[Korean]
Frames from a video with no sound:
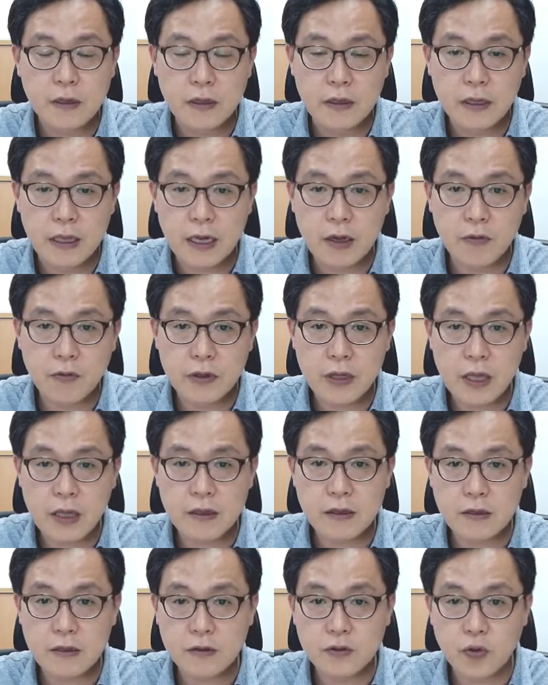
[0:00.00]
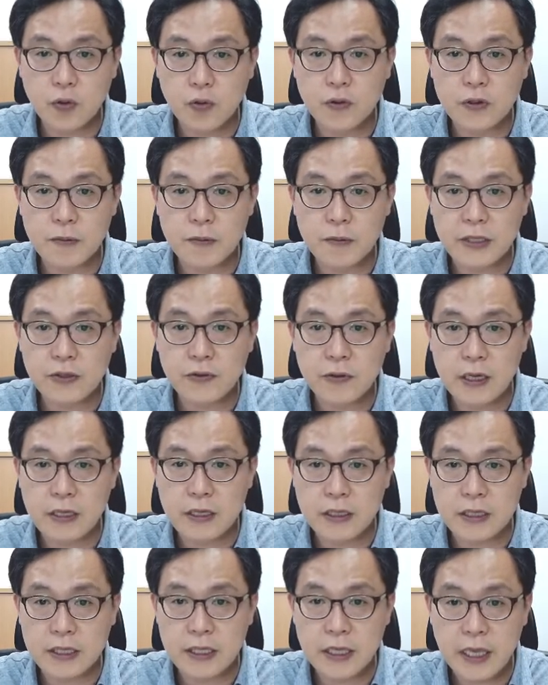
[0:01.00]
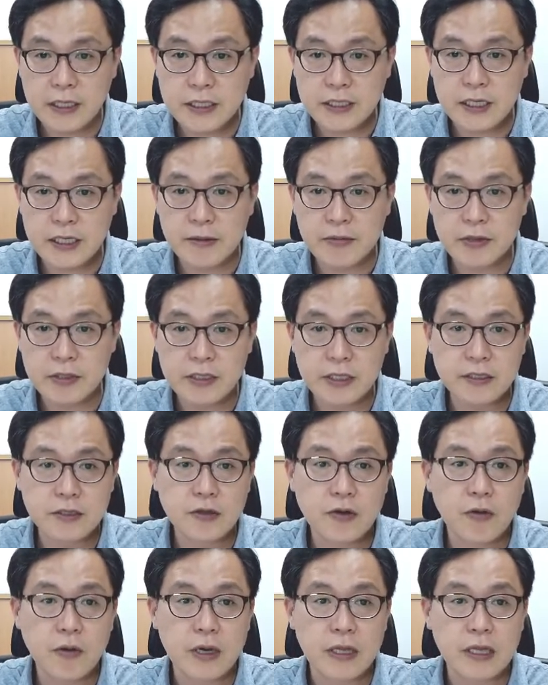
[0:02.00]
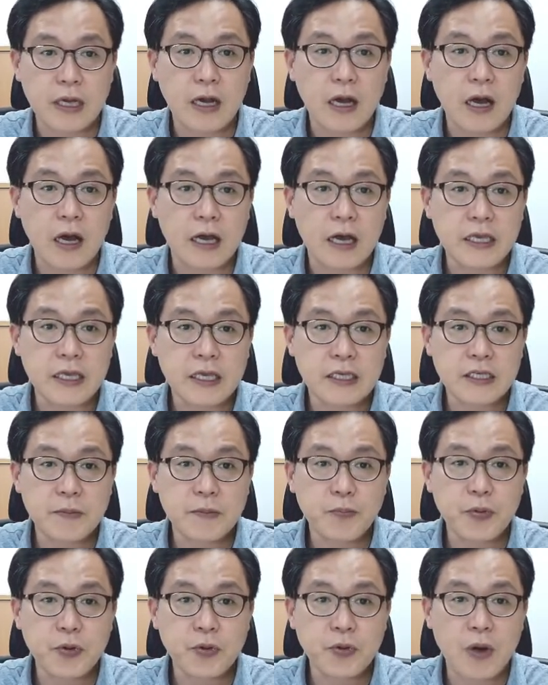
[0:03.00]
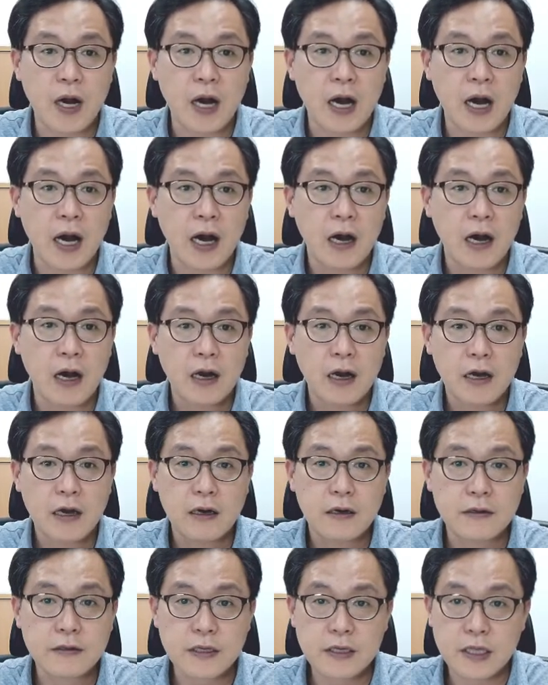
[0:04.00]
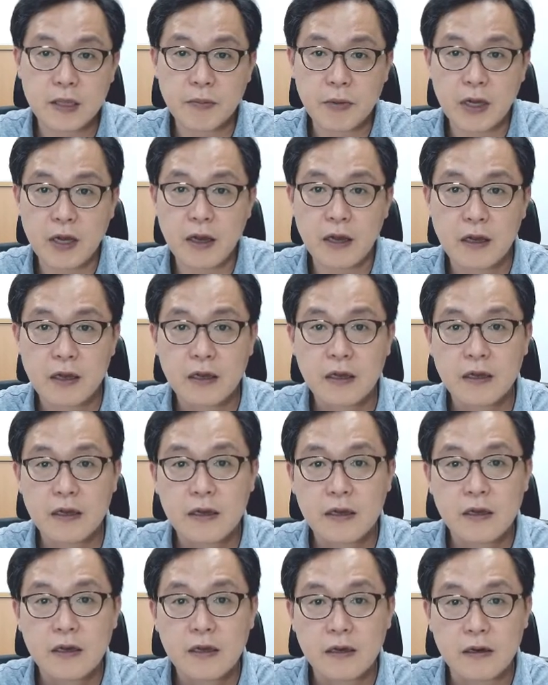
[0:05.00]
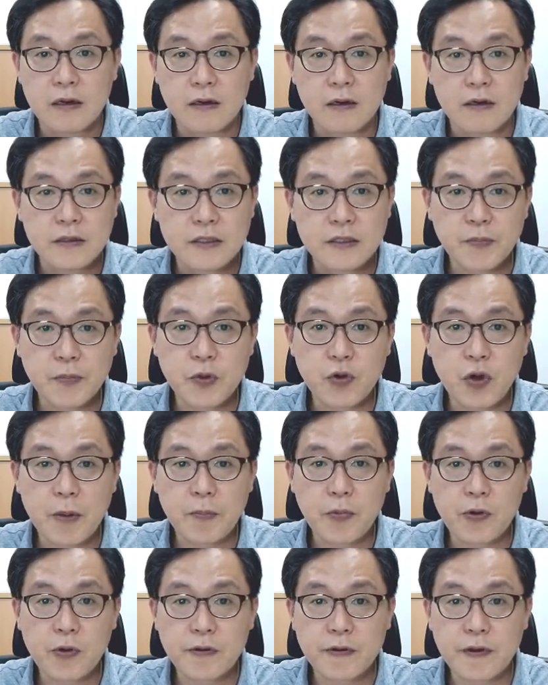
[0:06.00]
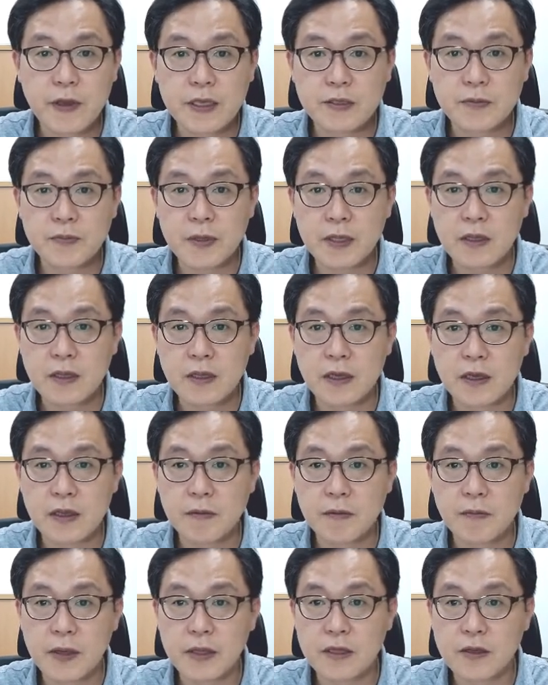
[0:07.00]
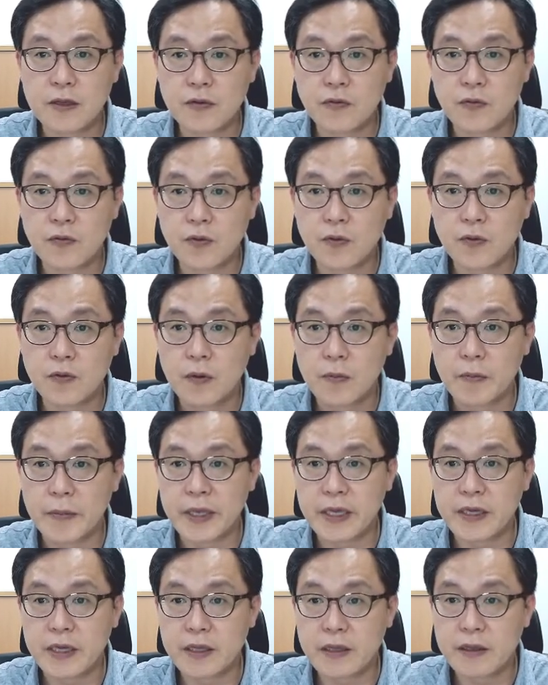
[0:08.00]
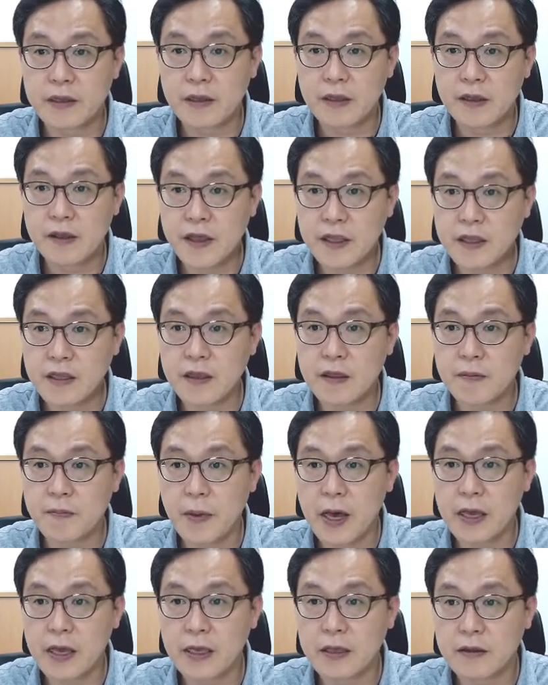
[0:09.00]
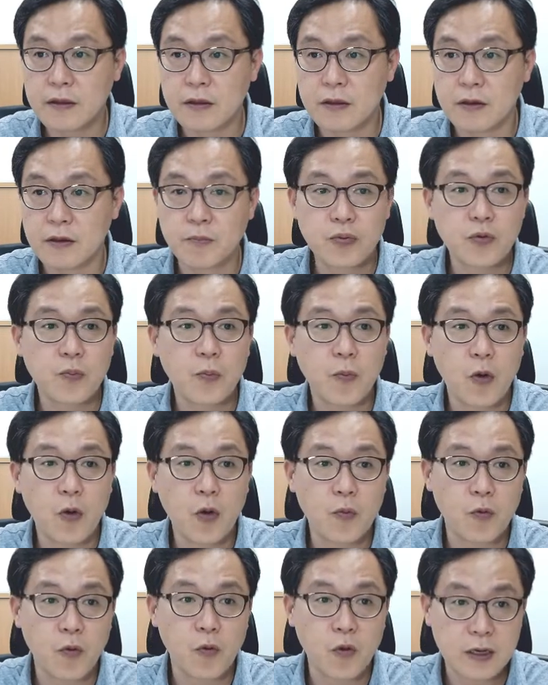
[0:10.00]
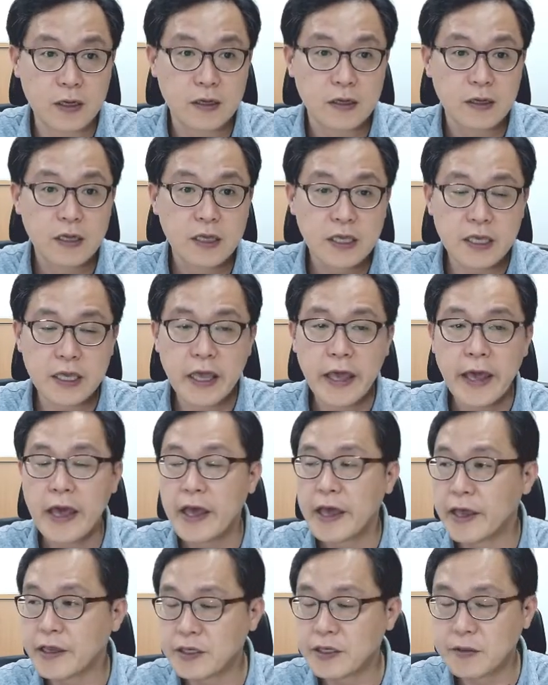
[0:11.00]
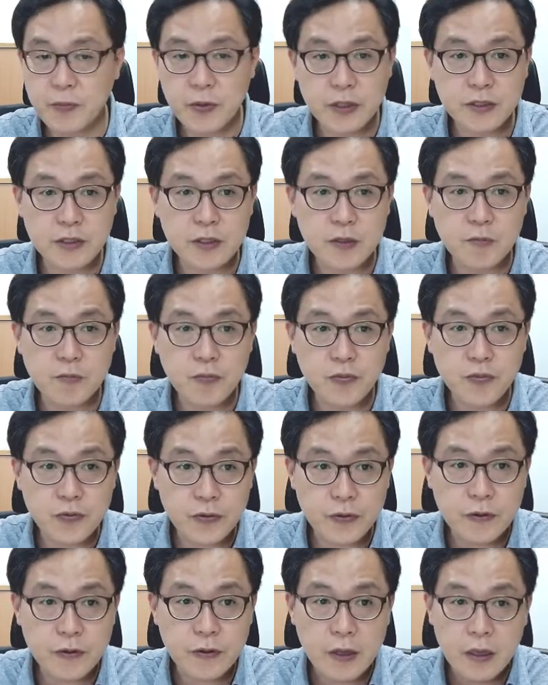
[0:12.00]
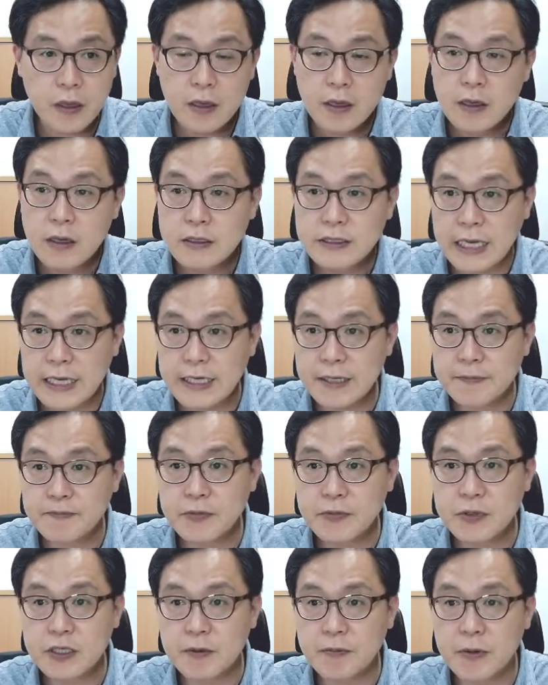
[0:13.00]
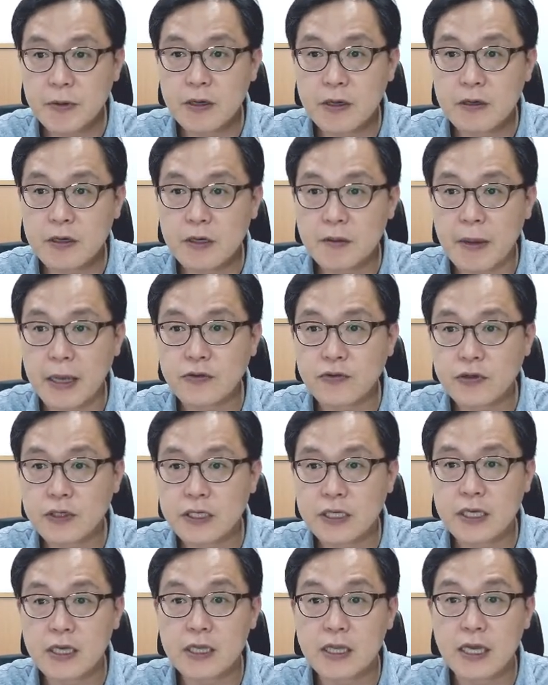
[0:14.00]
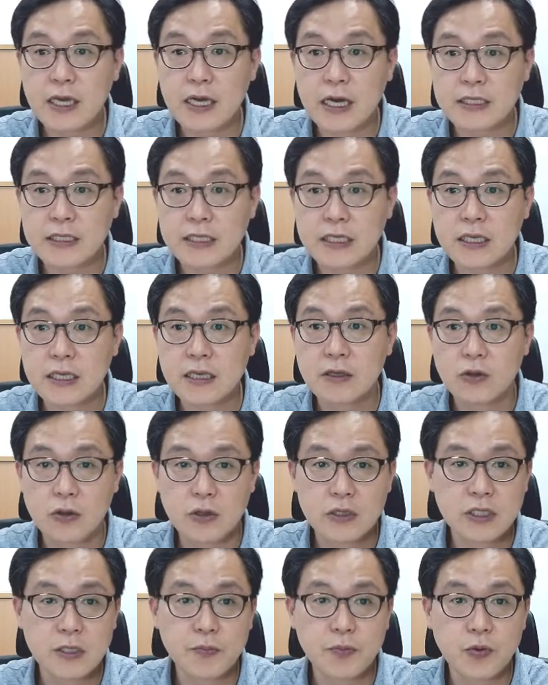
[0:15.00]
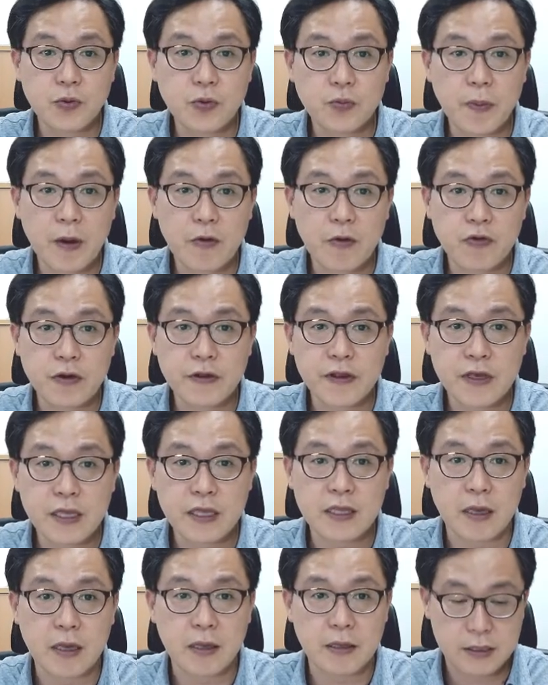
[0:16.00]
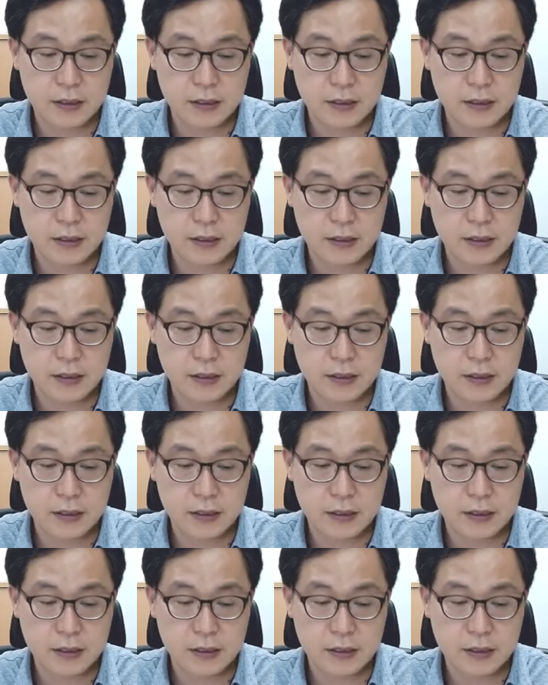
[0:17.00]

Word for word: 내가 원하는 조건을 만족하는 이 해시 값을 찾으려고 하니까 이 CPU가 어떻게 됩니까? 어, CPU effort has been expanded to make it satisfy the proof of work. 이 해시 퍼즐을 푸는 작업 증명을 만족시킬 때까지 CPU 파워를 써야 된다.